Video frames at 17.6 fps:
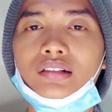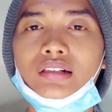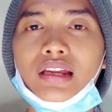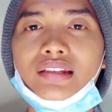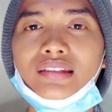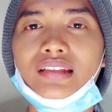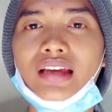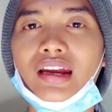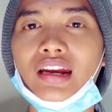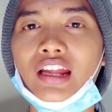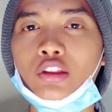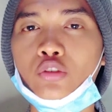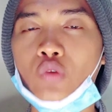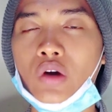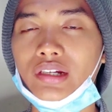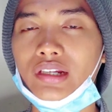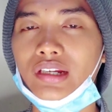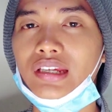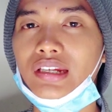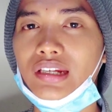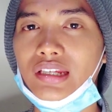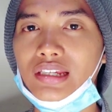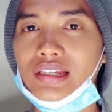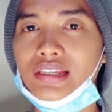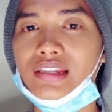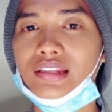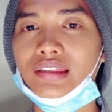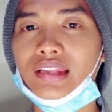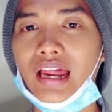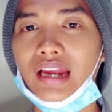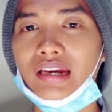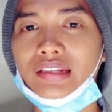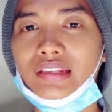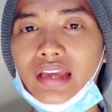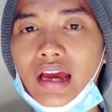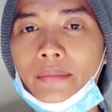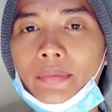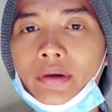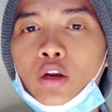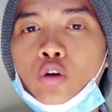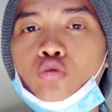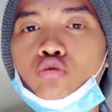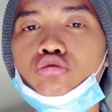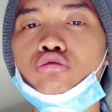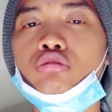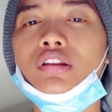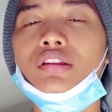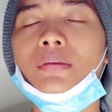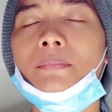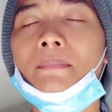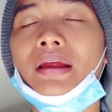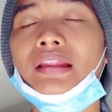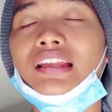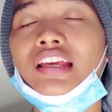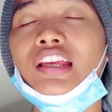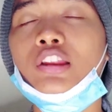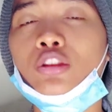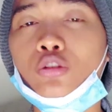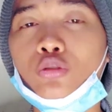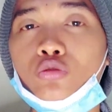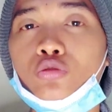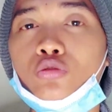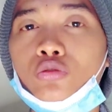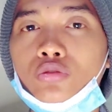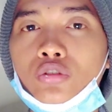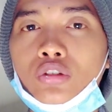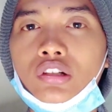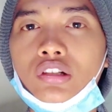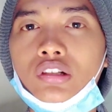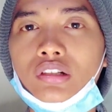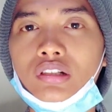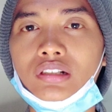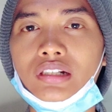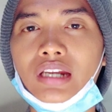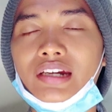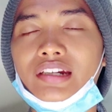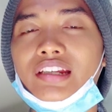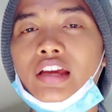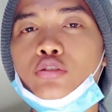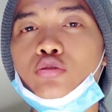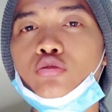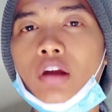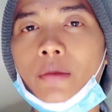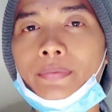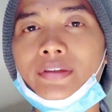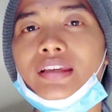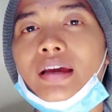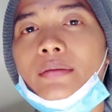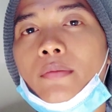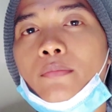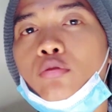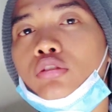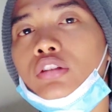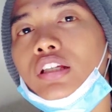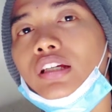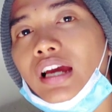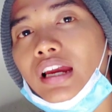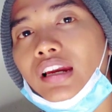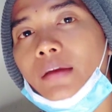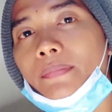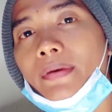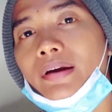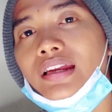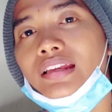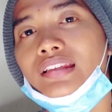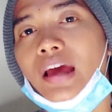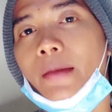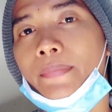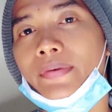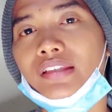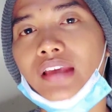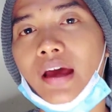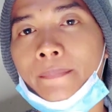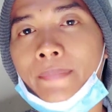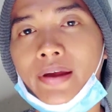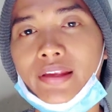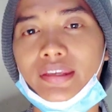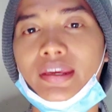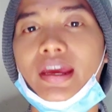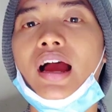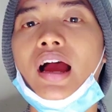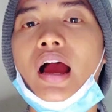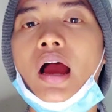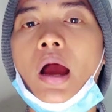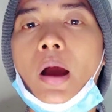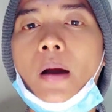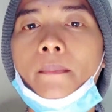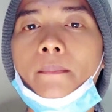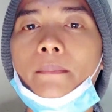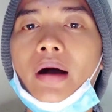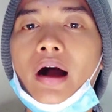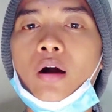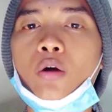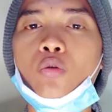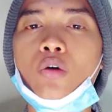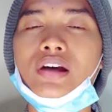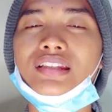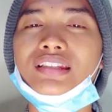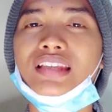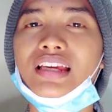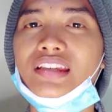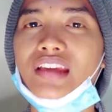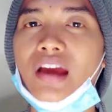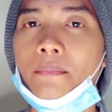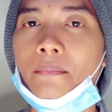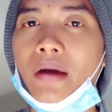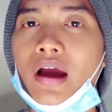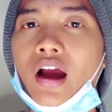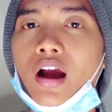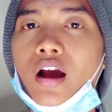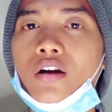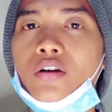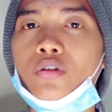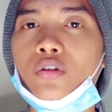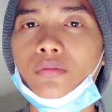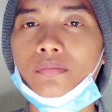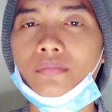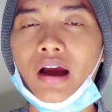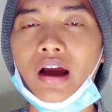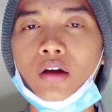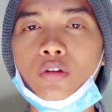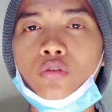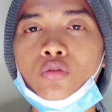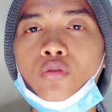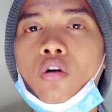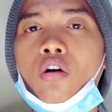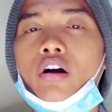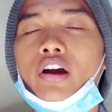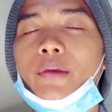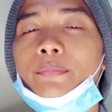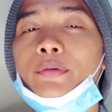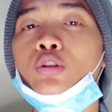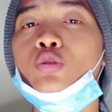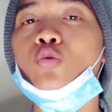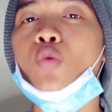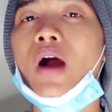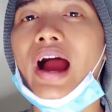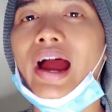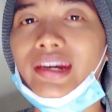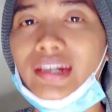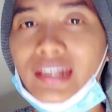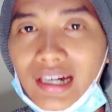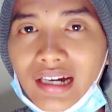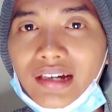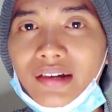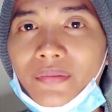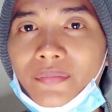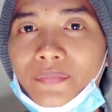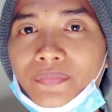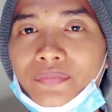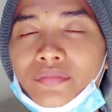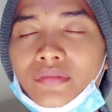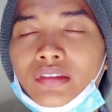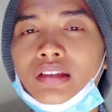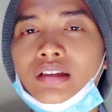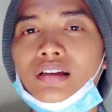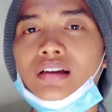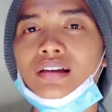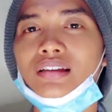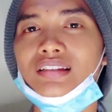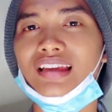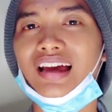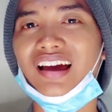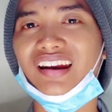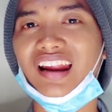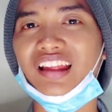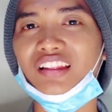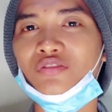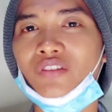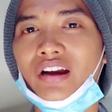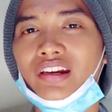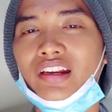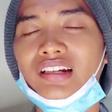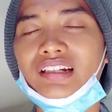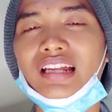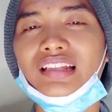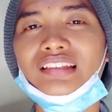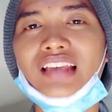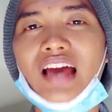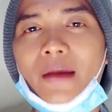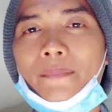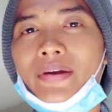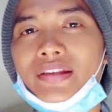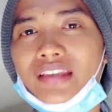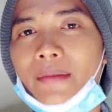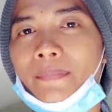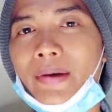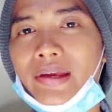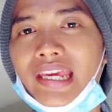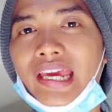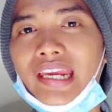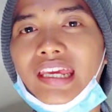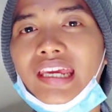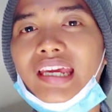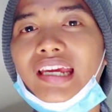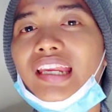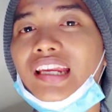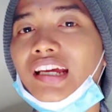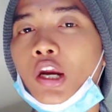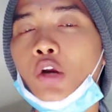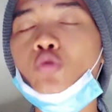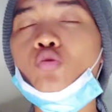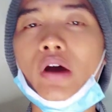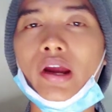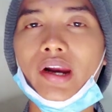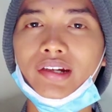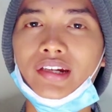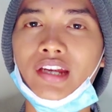Dan sang Ratu adil ini setelah dia menelusuri tempat itu dan dia sudah bisa membuktikan kepada sahabat-sahabatnya bahwasanya makhluk-makhluk goib itu ada. Sang Ratu Adil dan sahabat-sahabatnya ini ingin keluar